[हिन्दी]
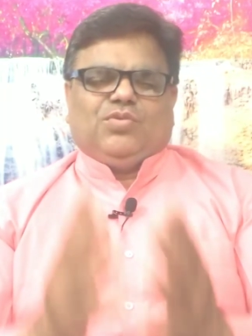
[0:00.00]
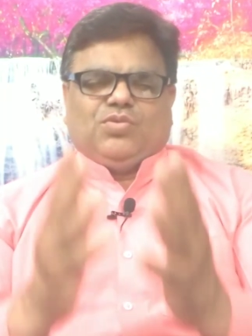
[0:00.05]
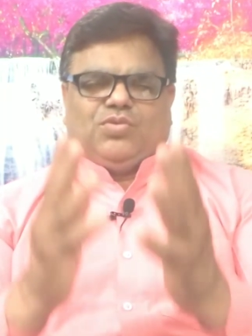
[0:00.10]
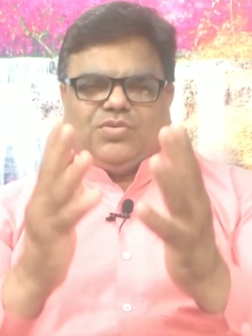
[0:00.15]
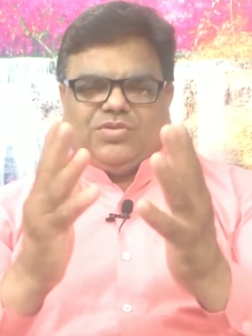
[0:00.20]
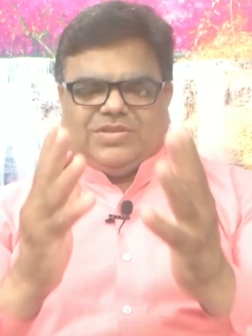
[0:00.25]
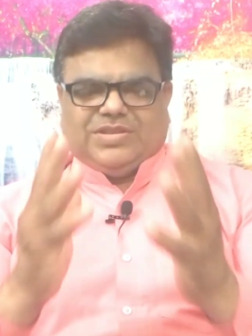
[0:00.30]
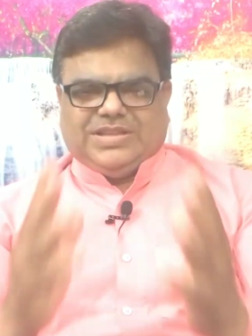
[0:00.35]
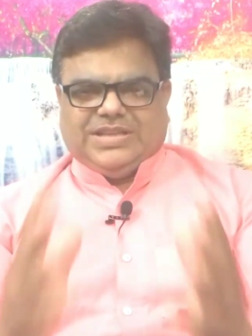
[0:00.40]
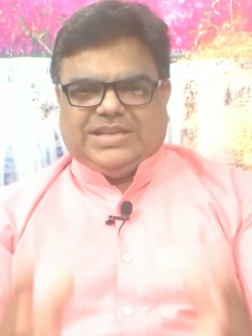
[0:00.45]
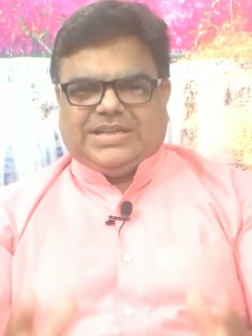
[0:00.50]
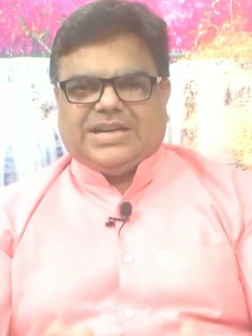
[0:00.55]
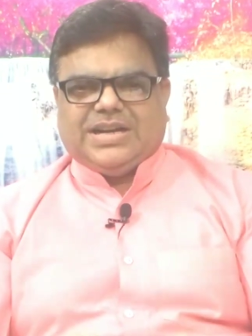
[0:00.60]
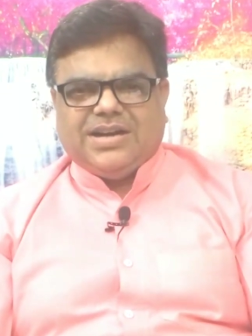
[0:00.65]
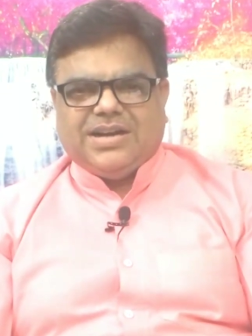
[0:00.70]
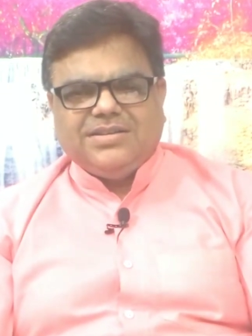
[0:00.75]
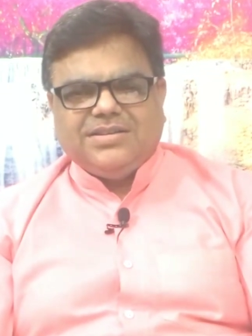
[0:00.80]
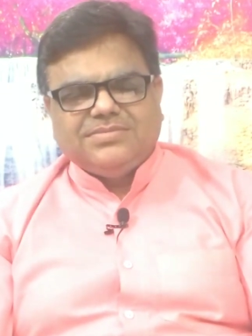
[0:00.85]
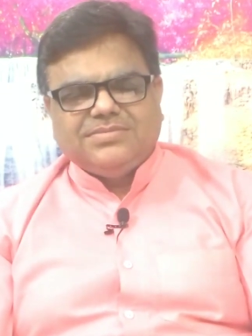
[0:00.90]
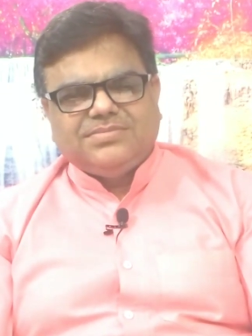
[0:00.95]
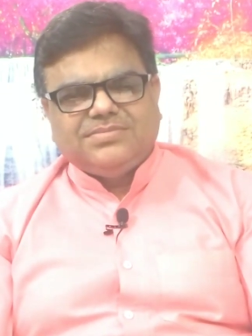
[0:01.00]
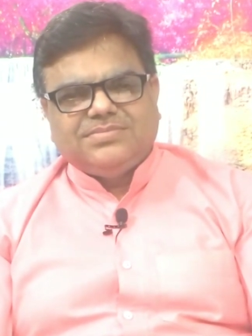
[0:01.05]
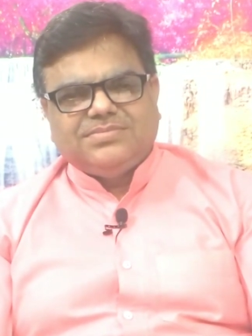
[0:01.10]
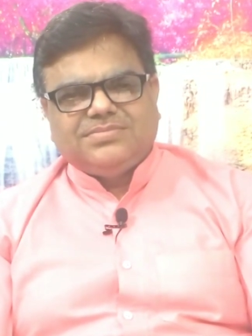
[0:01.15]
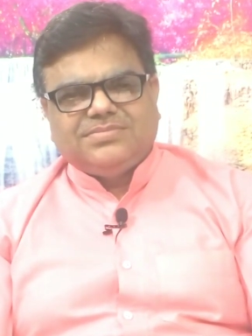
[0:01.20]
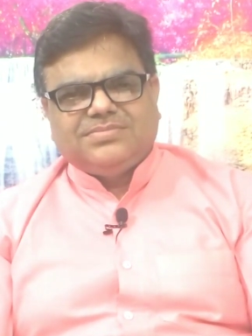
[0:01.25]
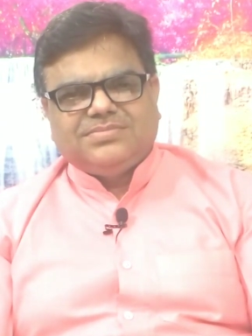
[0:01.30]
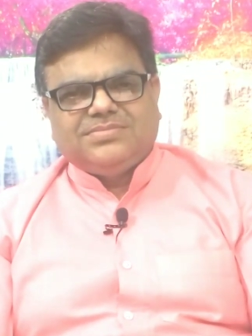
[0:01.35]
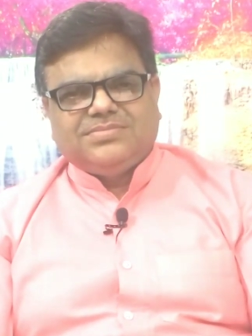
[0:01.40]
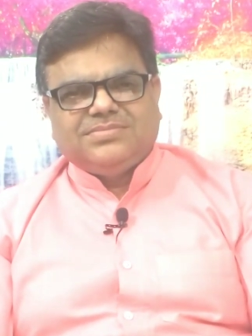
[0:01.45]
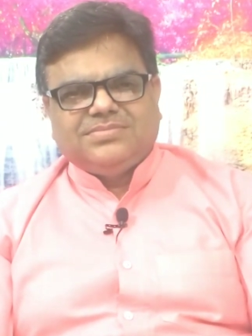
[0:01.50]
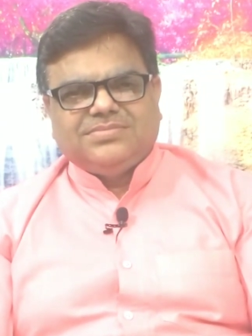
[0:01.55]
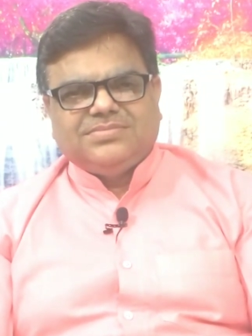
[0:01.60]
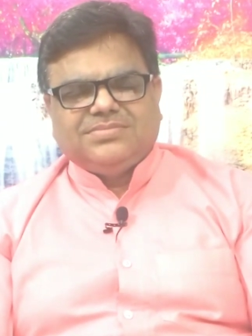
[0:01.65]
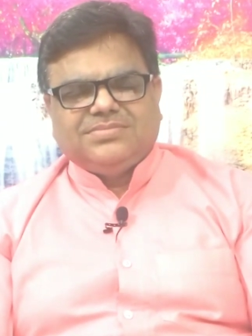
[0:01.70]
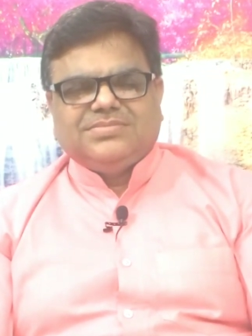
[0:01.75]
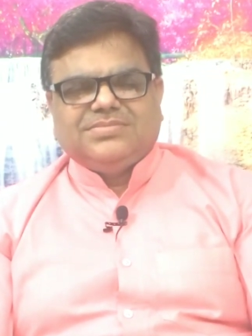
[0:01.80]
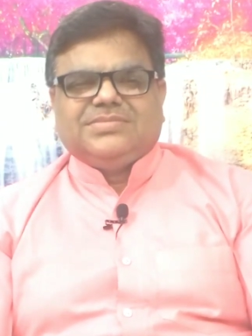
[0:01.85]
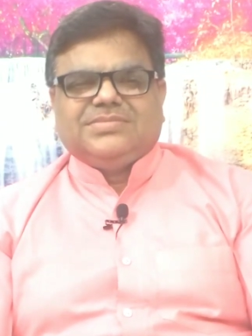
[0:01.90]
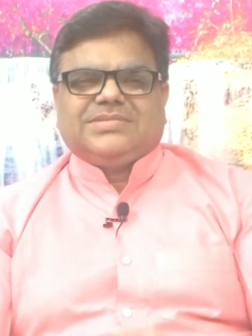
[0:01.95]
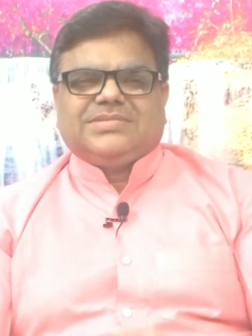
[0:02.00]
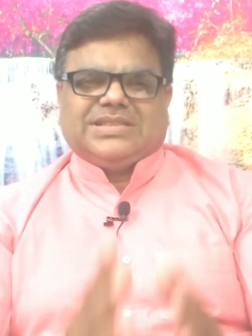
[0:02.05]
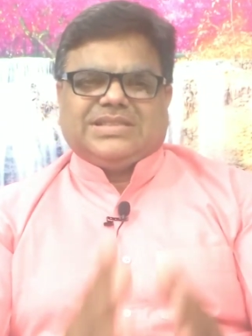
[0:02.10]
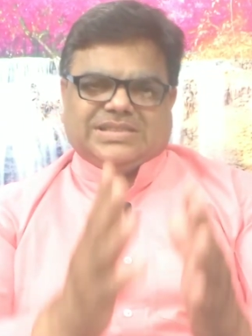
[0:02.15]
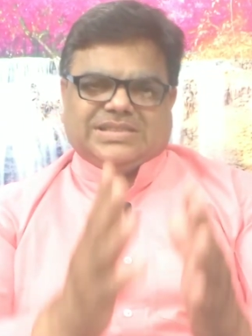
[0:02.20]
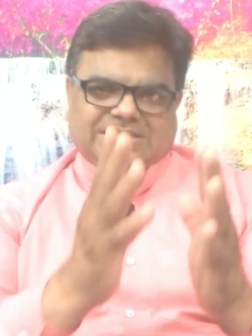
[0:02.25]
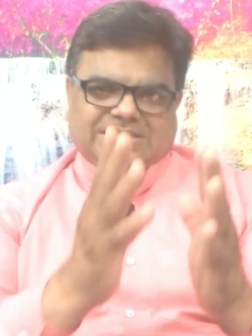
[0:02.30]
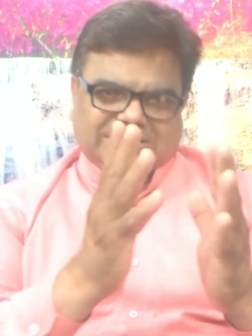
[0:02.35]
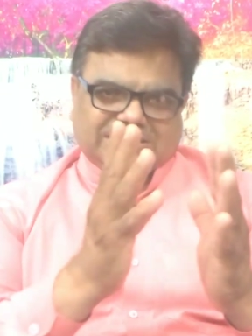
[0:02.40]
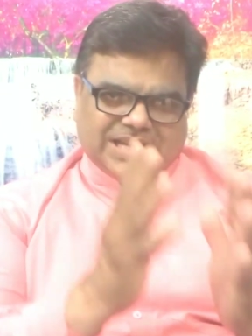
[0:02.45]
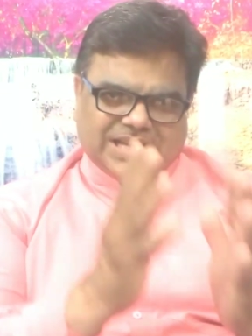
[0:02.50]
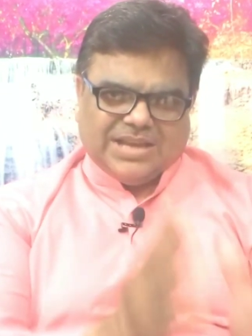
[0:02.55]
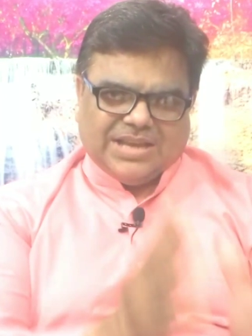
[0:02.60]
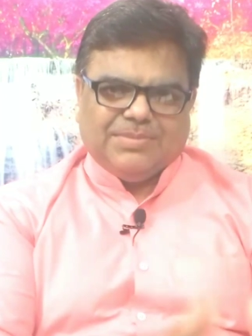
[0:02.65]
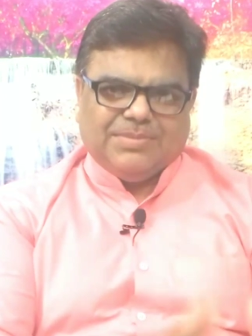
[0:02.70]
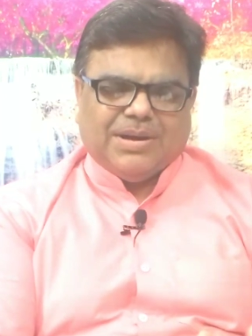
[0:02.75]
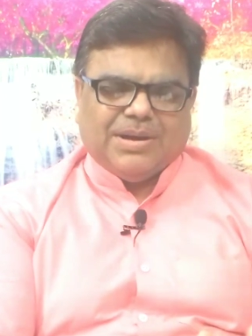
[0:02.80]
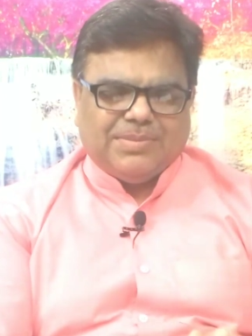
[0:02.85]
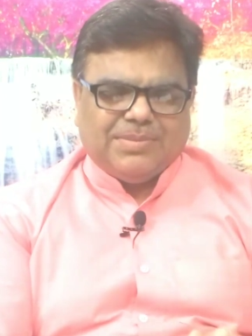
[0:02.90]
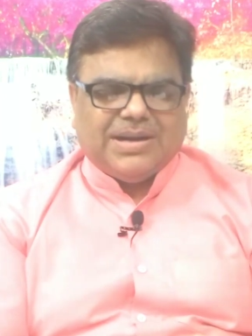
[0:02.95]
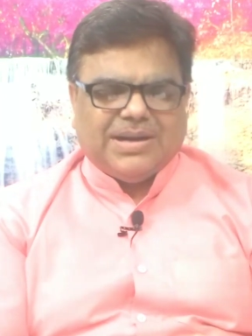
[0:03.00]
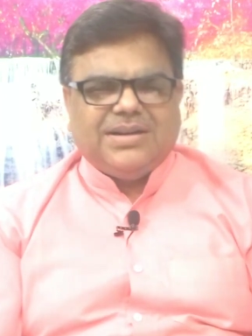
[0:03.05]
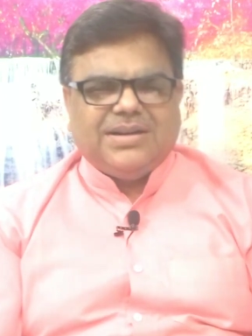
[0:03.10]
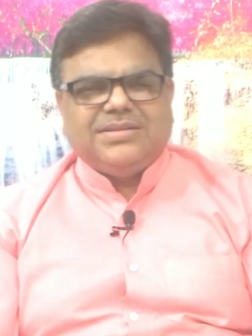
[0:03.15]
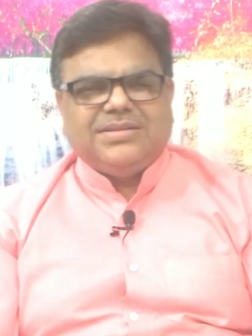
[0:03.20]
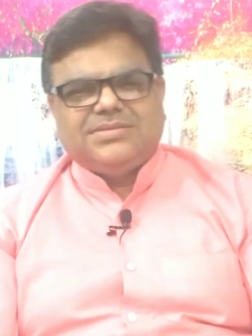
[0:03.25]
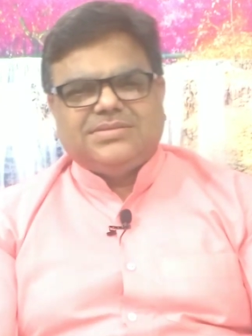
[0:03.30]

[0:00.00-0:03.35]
उन्होंने देखा कि साईं बाबा